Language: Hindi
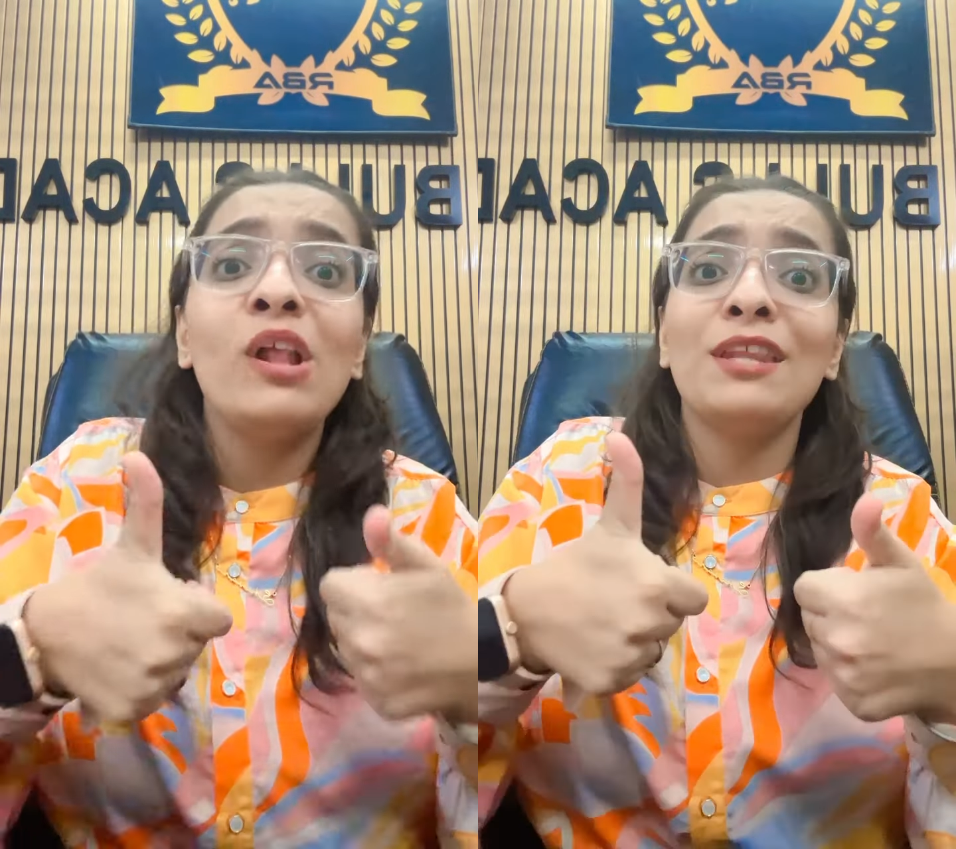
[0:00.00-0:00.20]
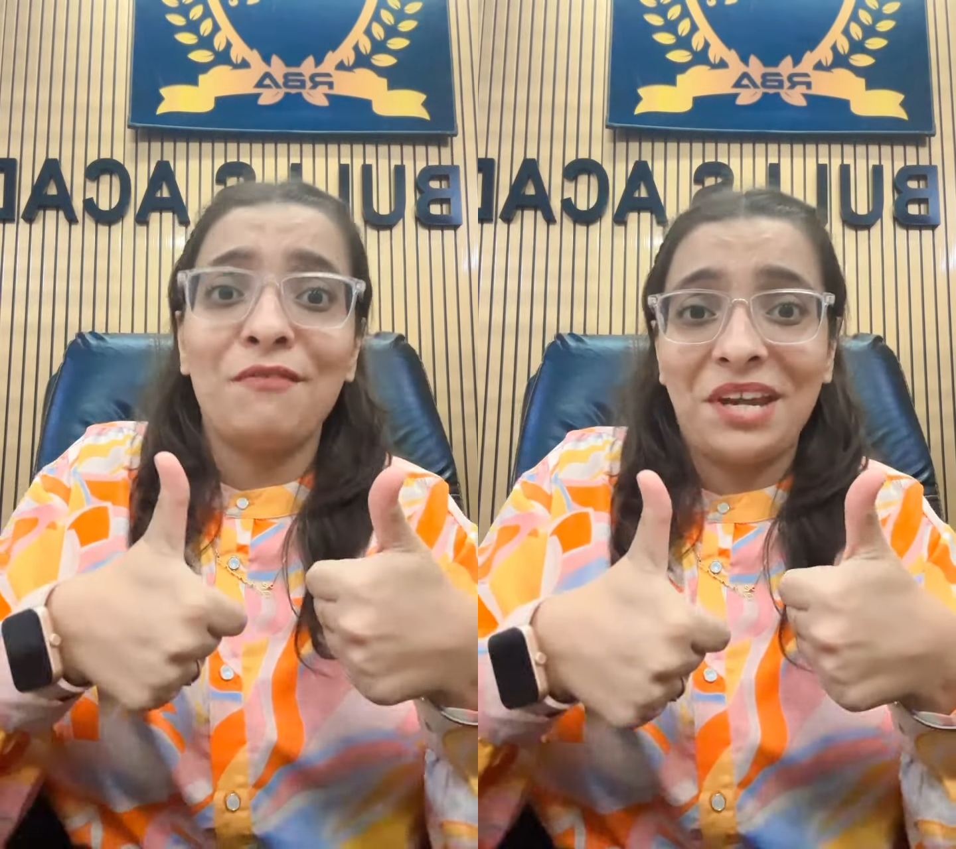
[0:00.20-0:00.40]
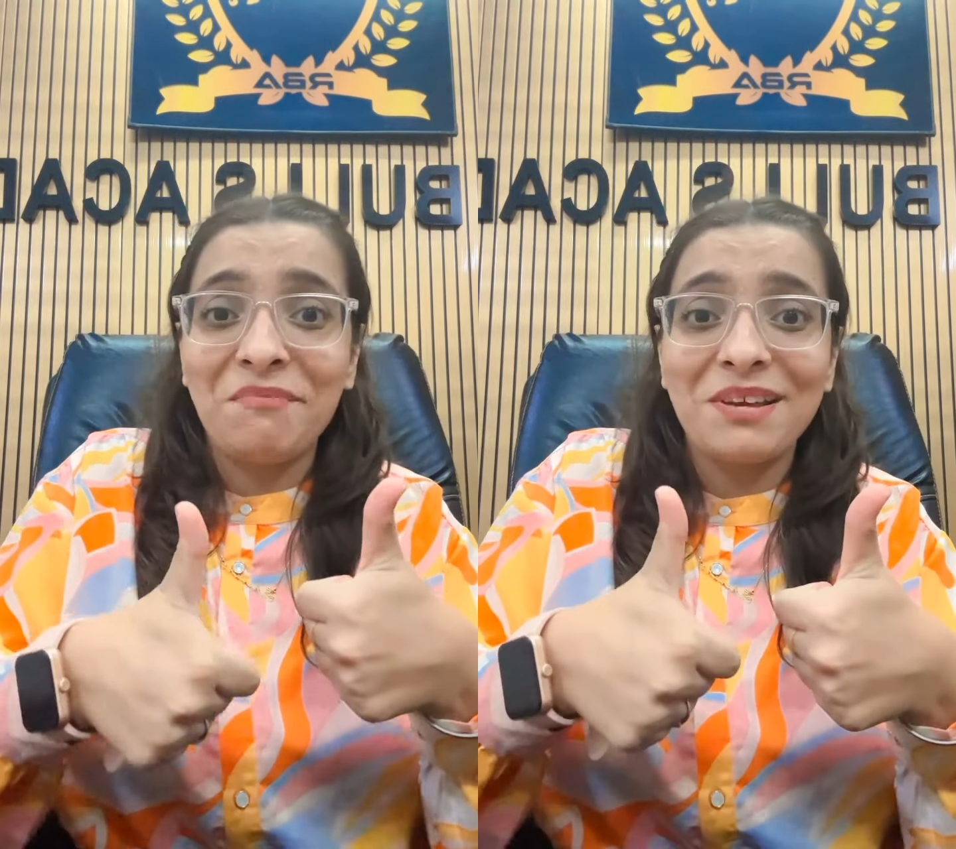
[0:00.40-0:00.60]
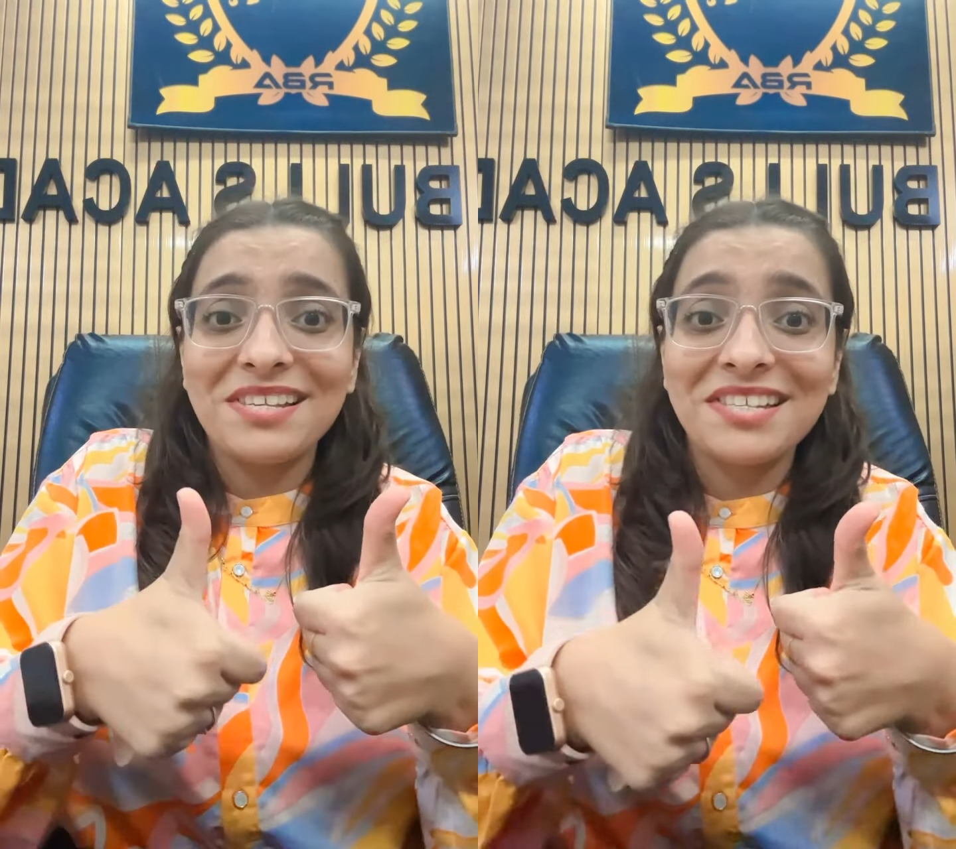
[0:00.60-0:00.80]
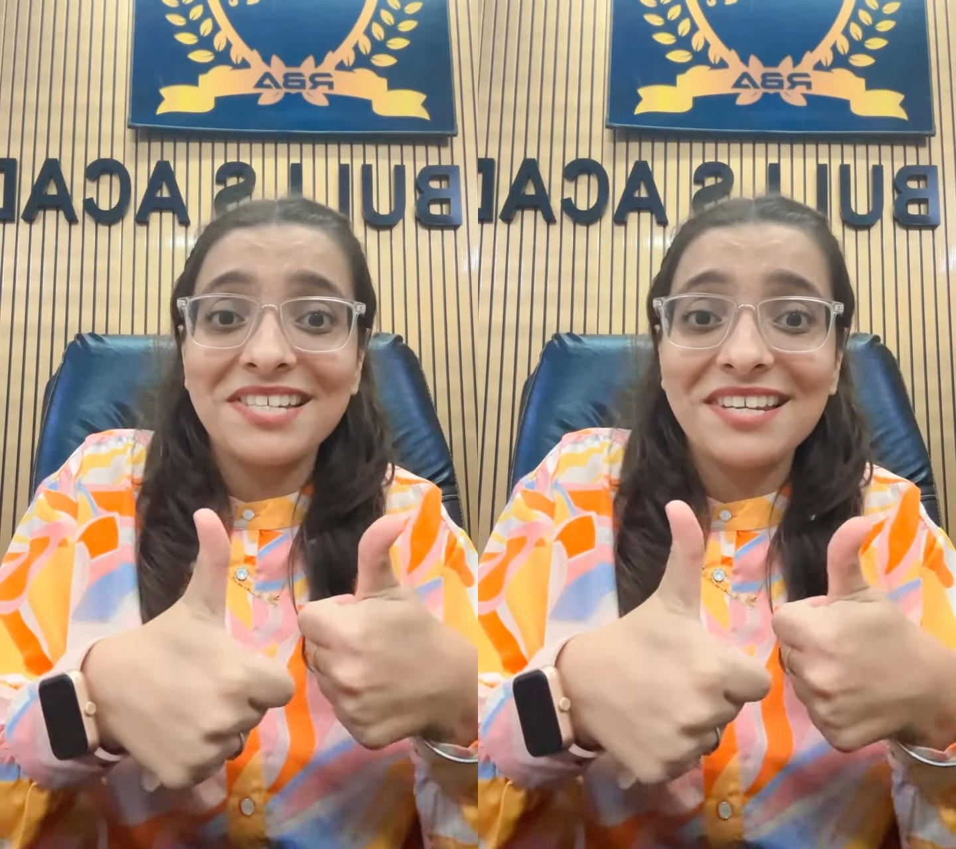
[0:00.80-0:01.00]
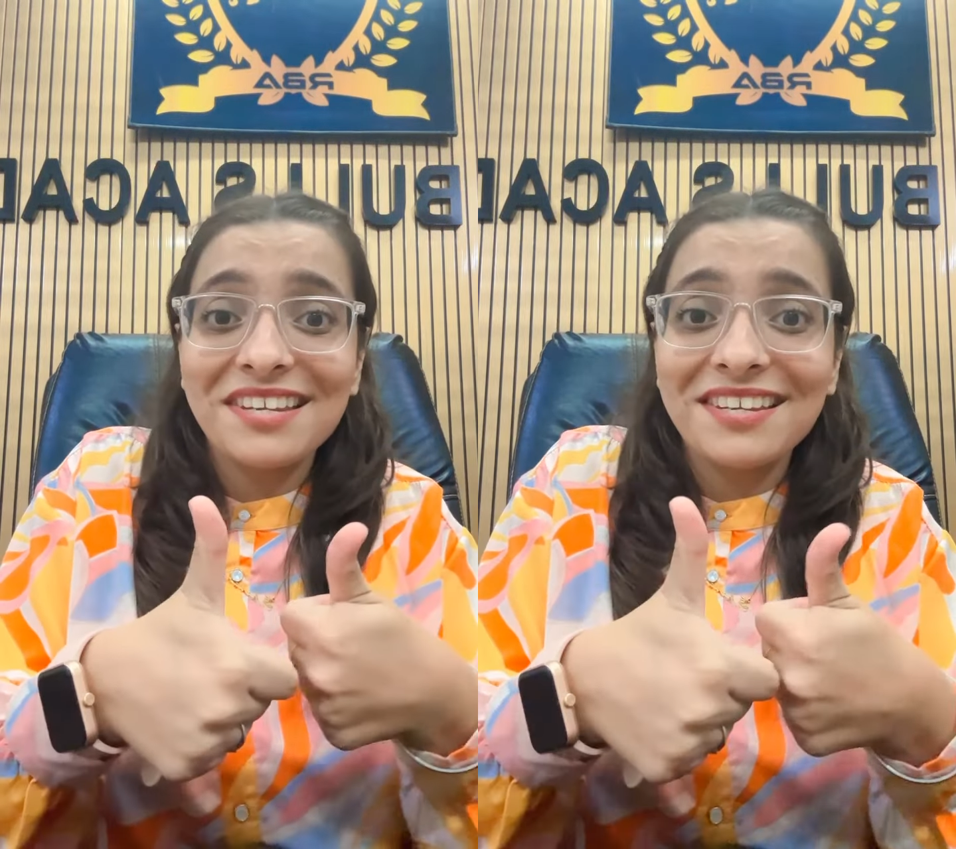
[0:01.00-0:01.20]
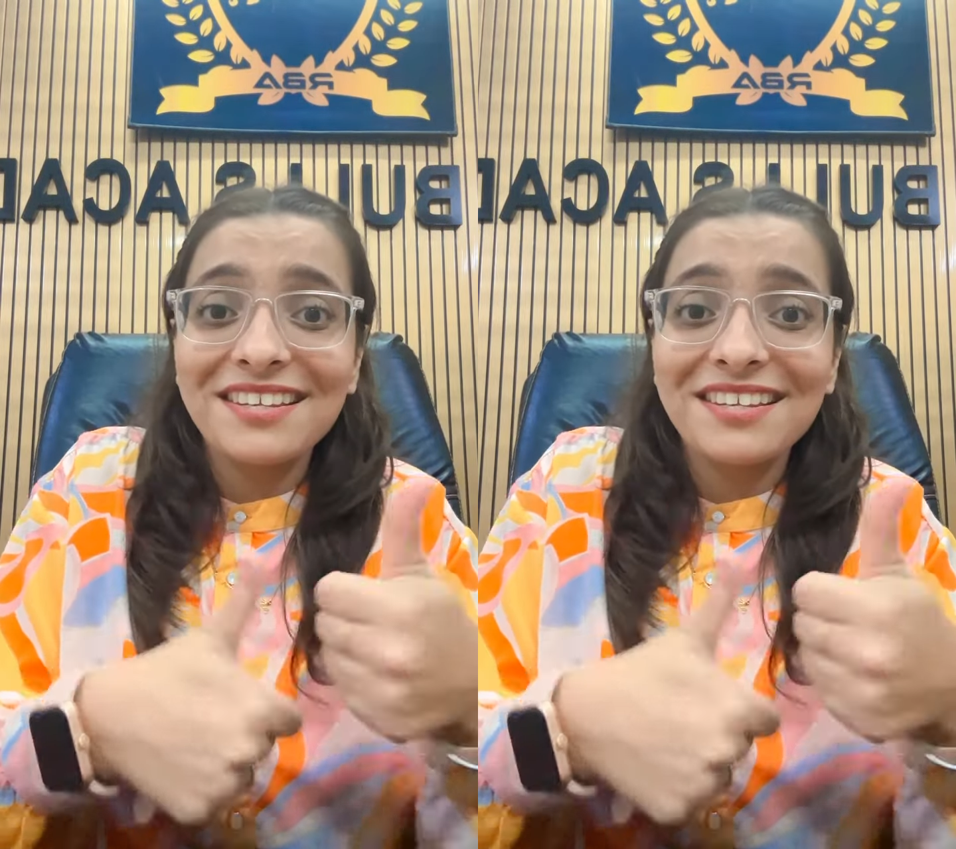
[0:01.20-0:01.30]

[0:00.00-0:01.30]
ऑल द वेरी बेस्ट